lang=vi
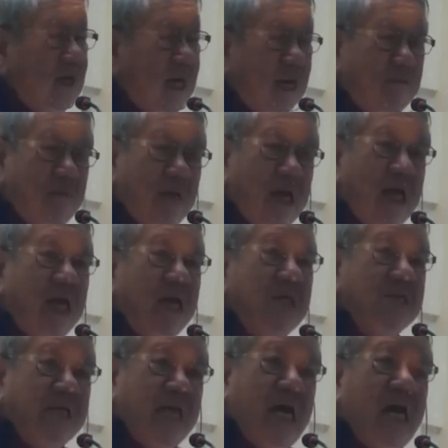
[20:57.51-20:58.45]
làm
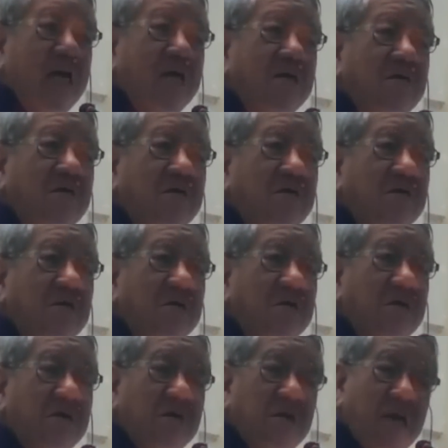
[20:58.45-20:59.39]
lễ giảng.
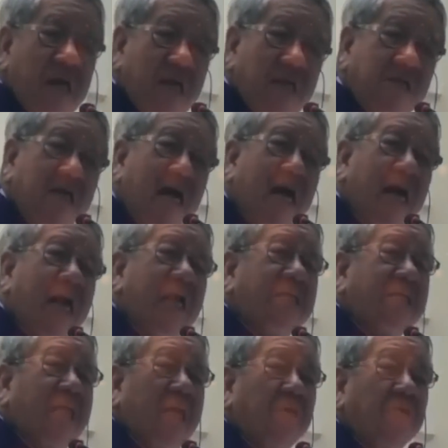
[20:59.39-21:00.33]
Lễ thứ
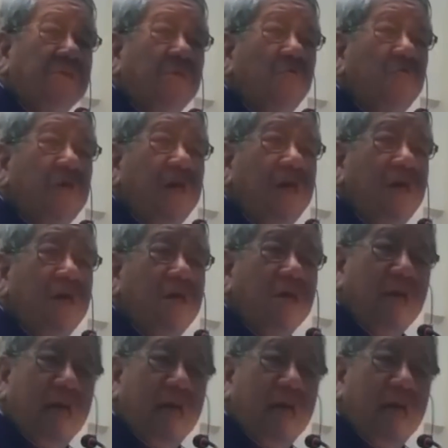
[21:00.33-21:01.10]
hai giảng cho thiếu nhi,